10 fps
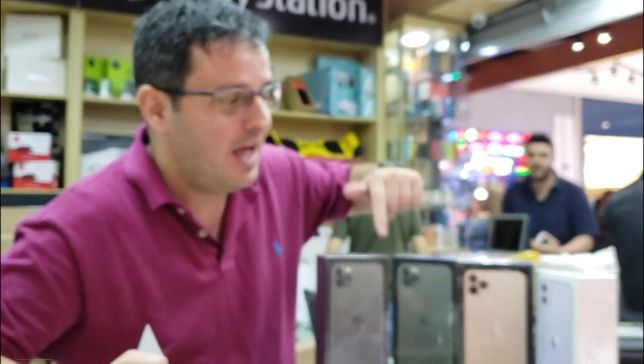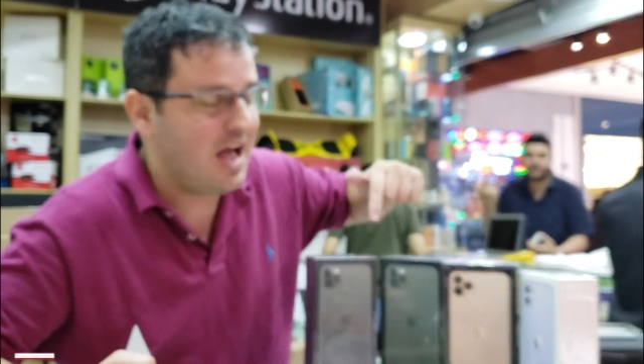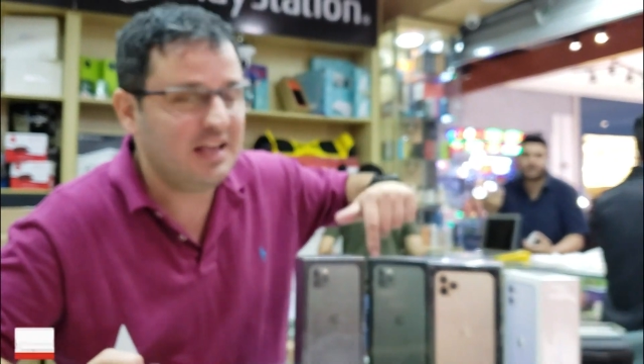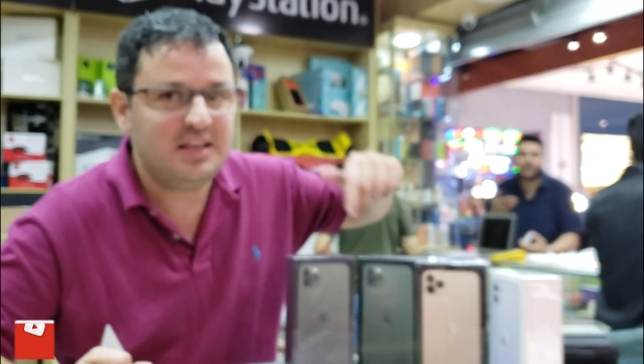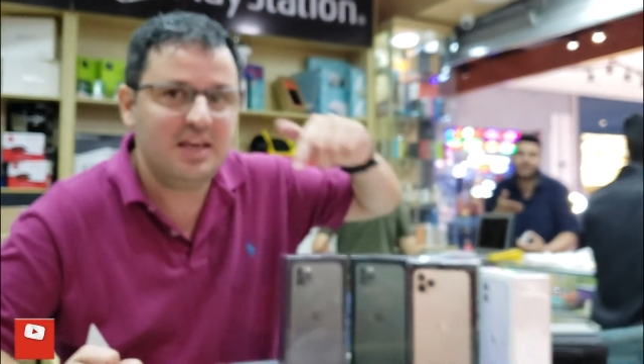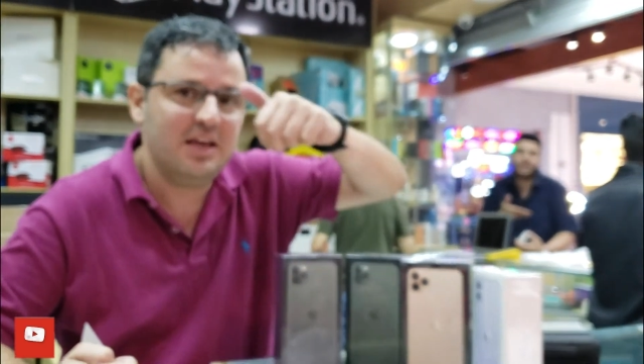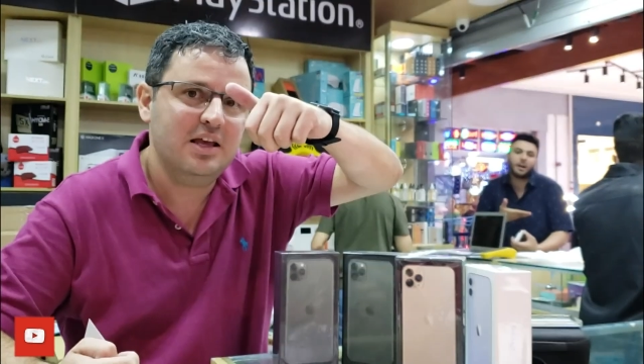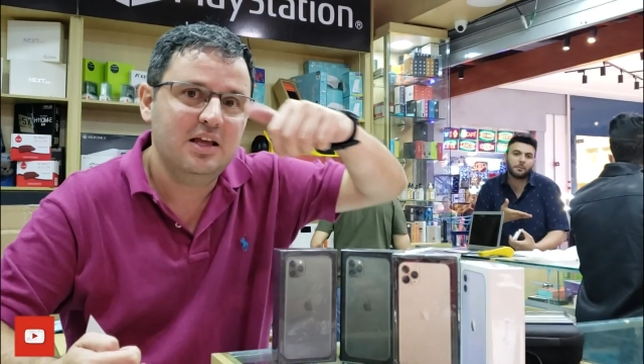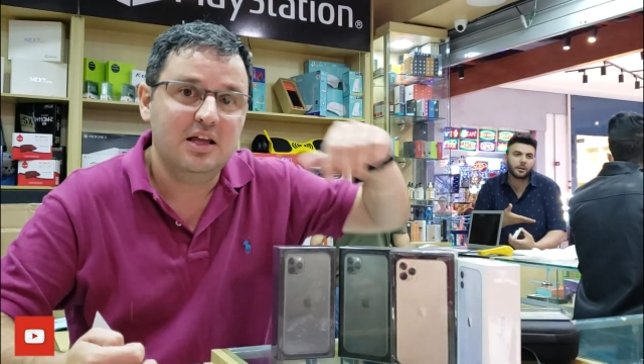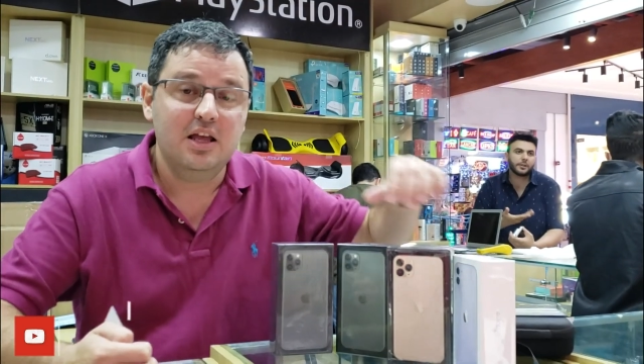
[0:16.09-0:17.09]
aqui
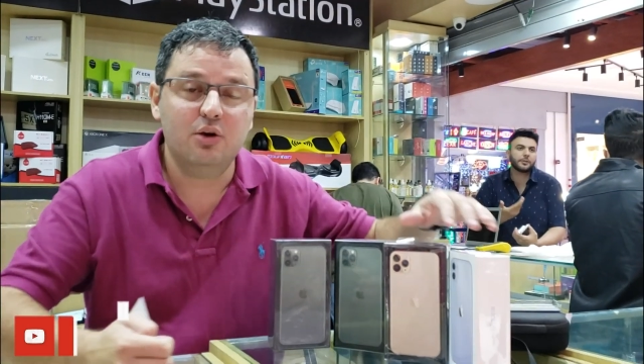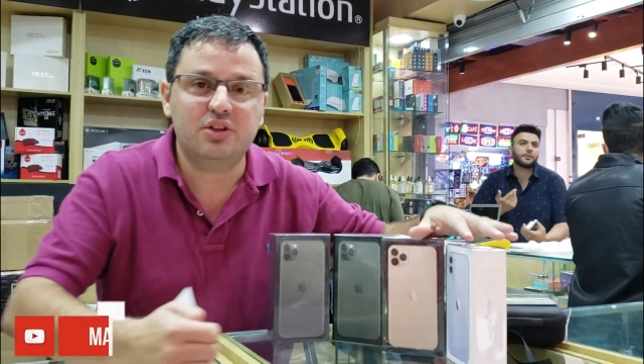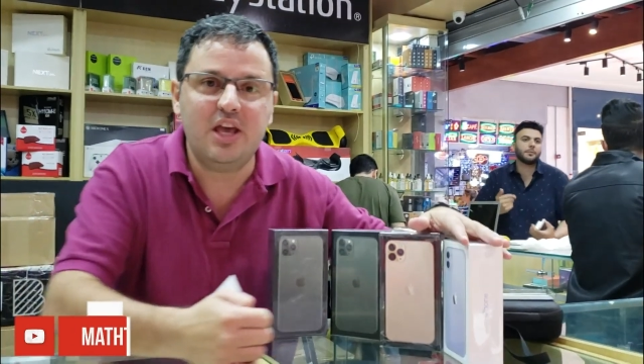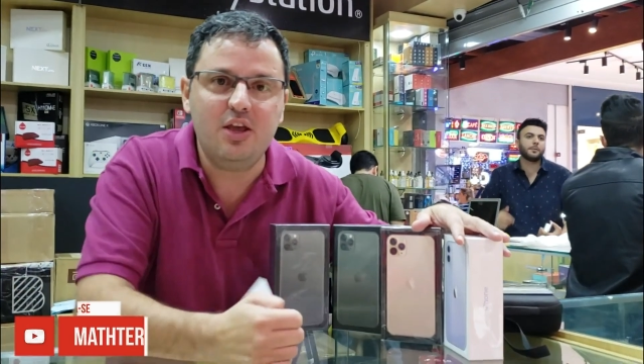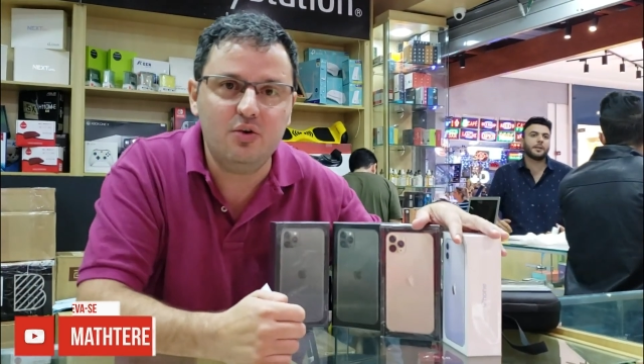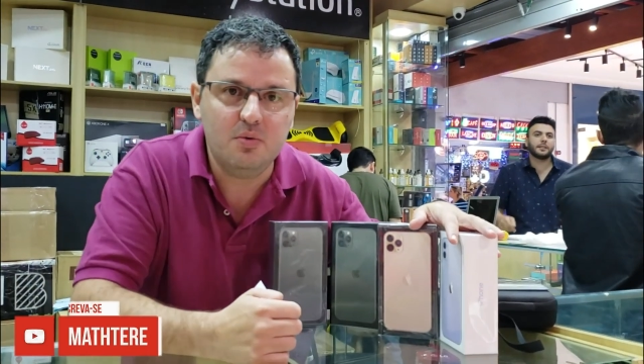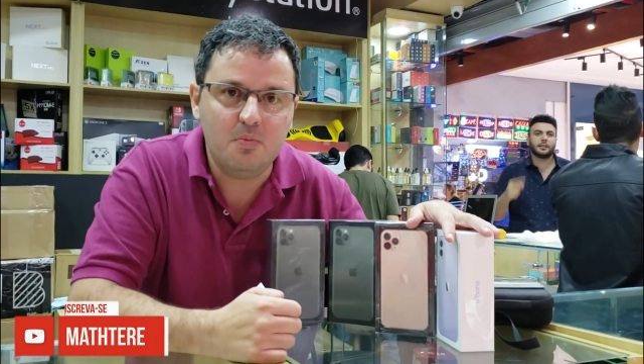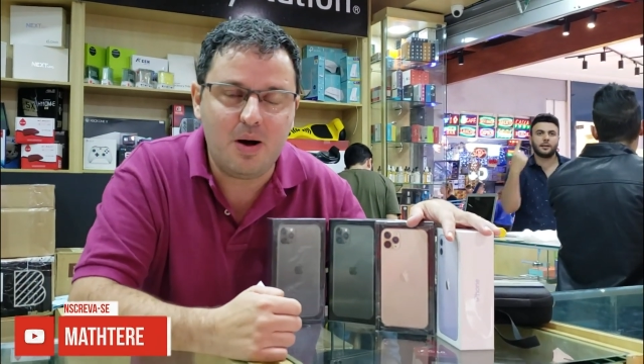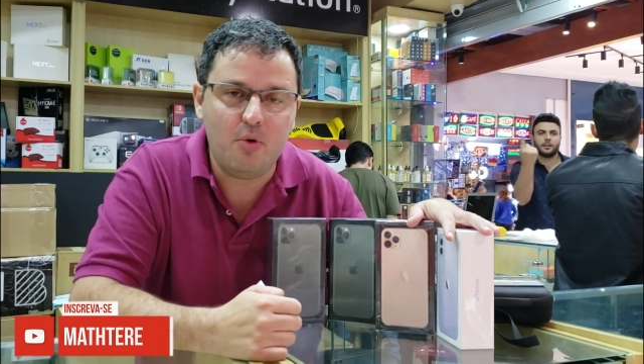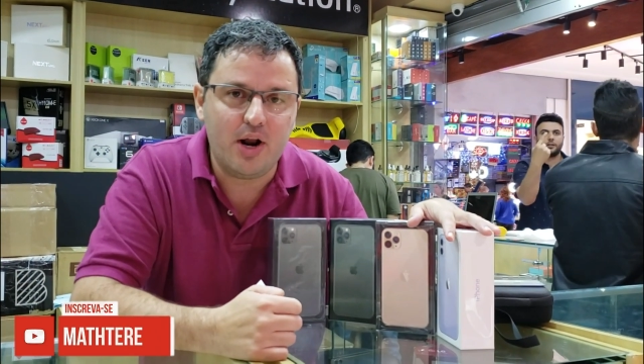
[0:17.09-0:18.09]
eu tenho
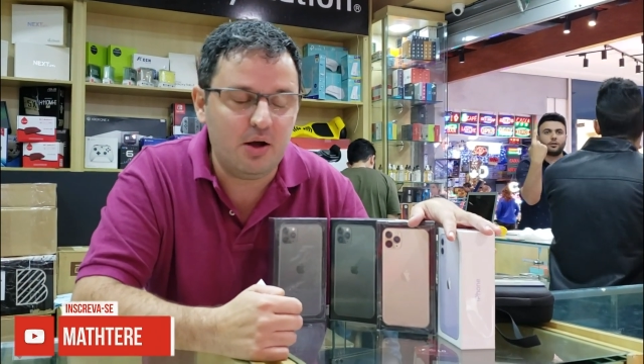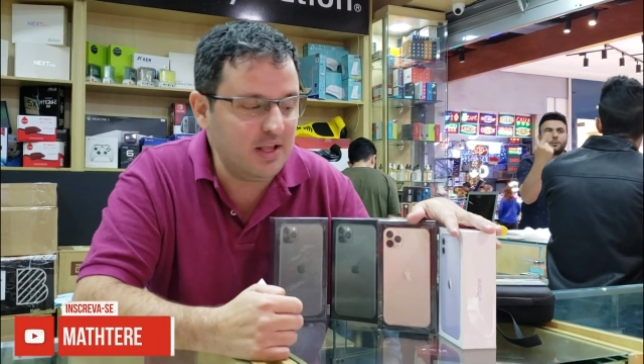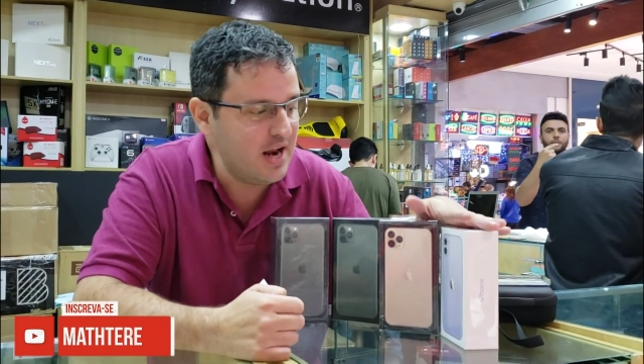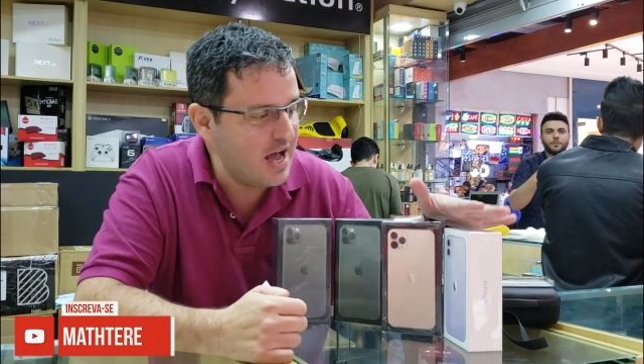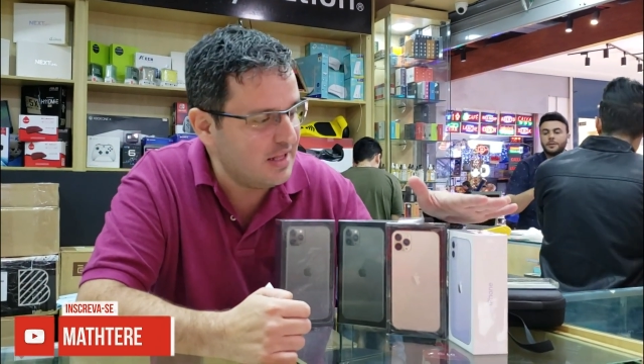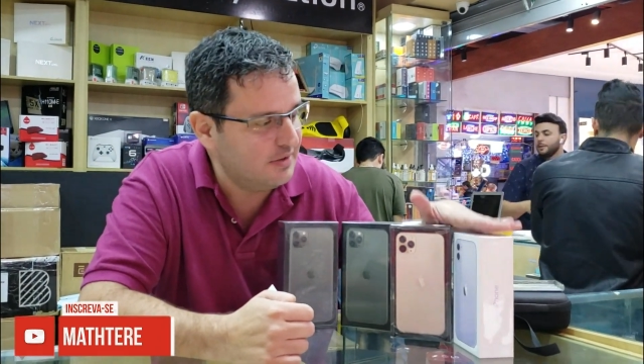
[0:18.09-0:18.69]
uma moral danada.